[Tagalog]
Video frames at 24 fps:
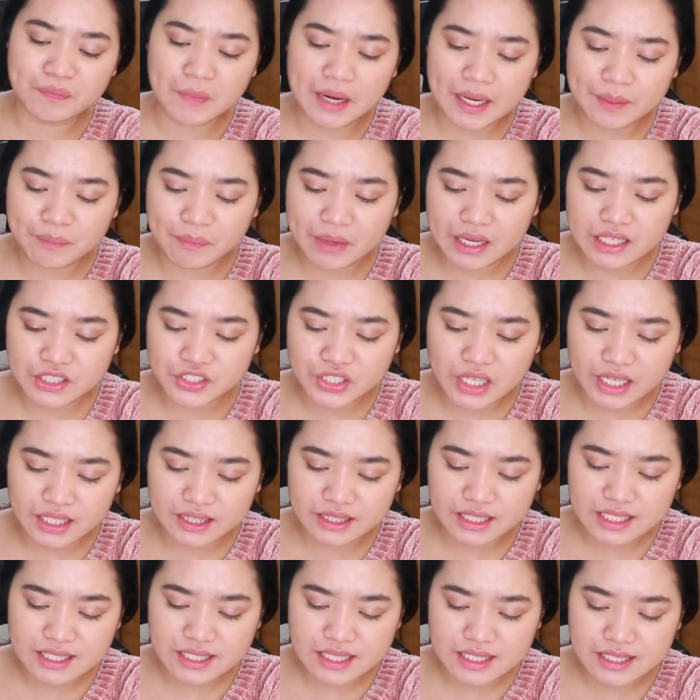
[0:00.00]
my
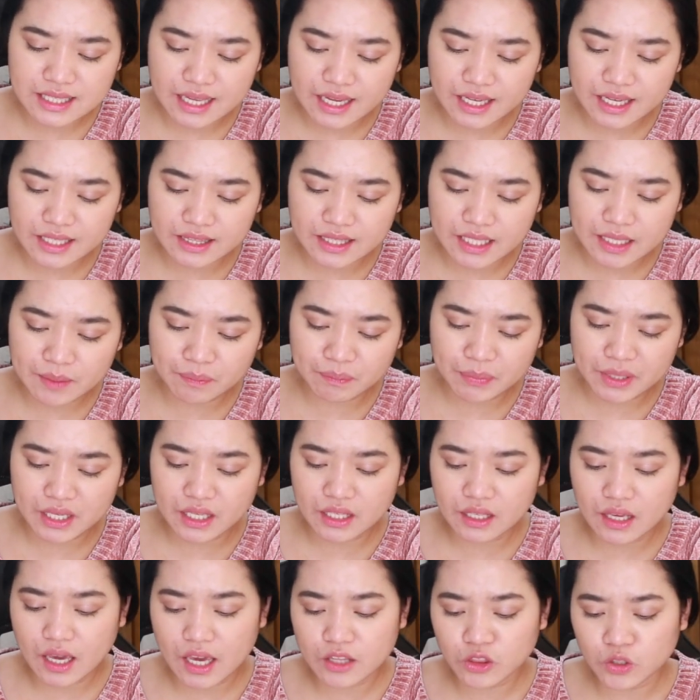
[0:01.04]
paycheck, this is
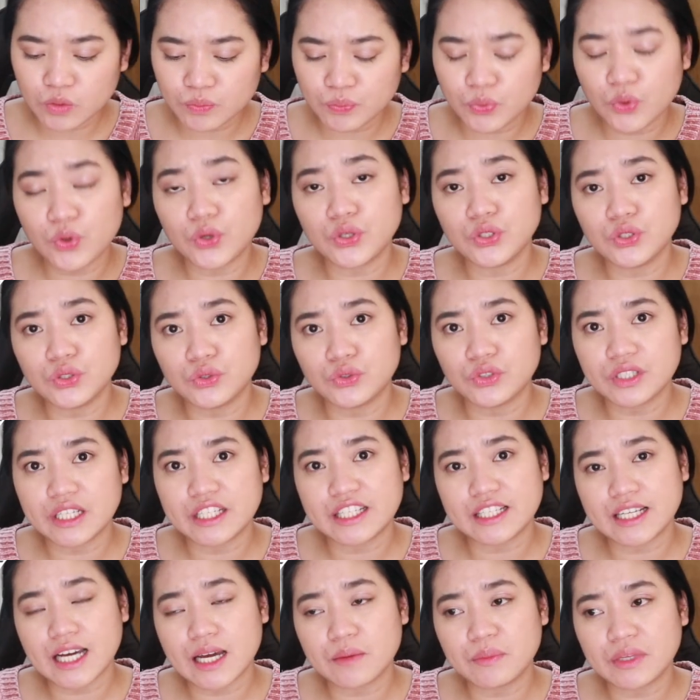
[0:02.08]
ADP. Ito po yung
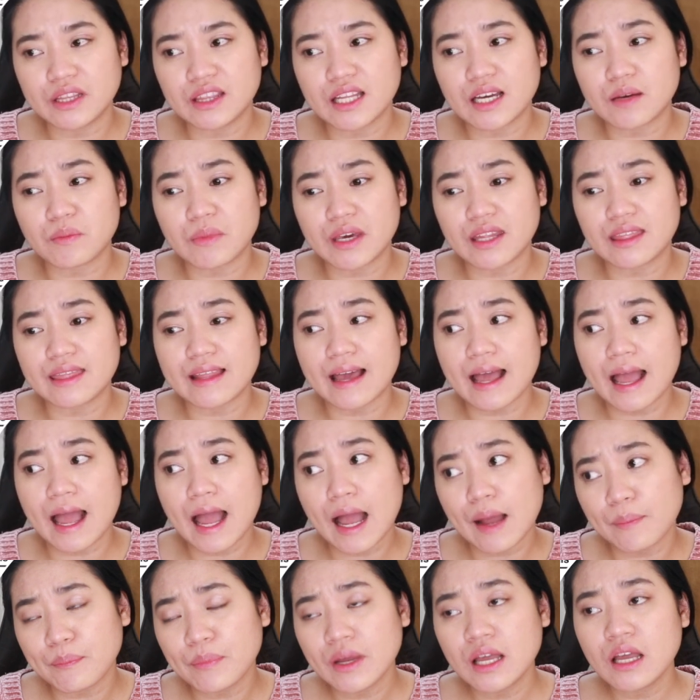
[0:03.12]
ginagamit namin na
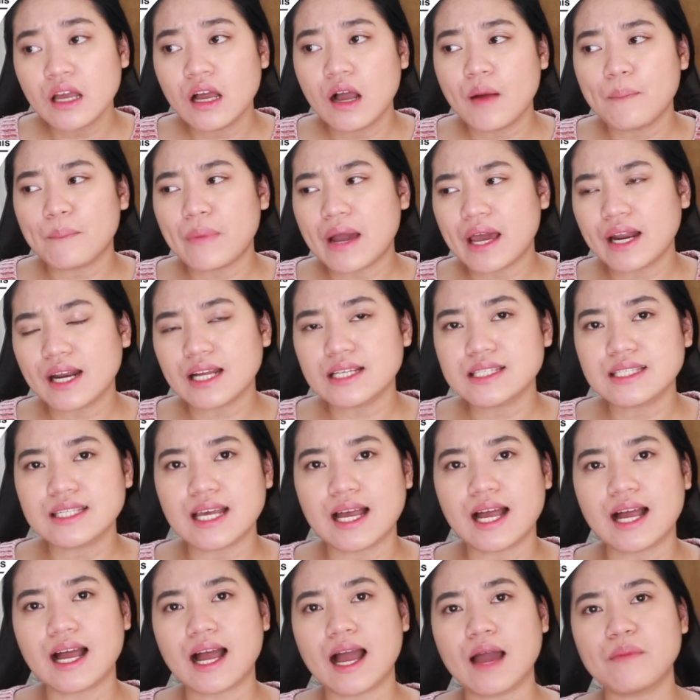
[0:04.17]
app para
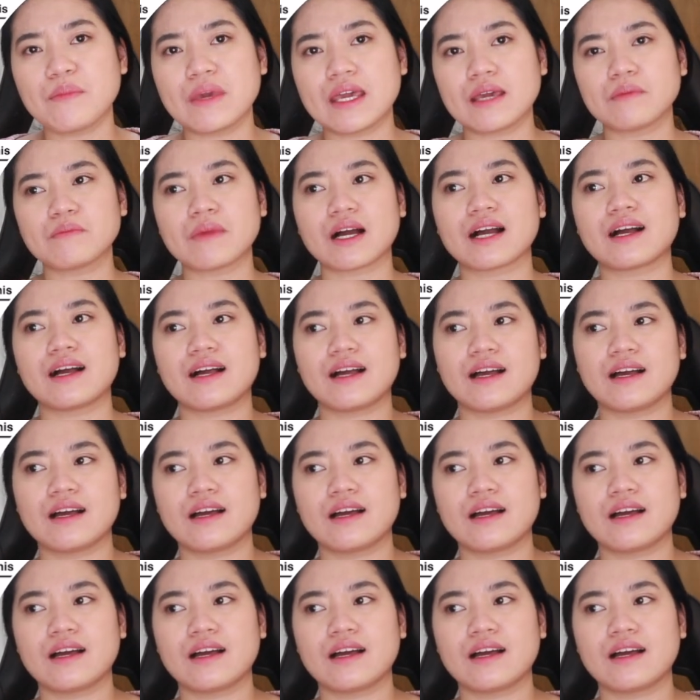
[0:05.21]
sa aming mga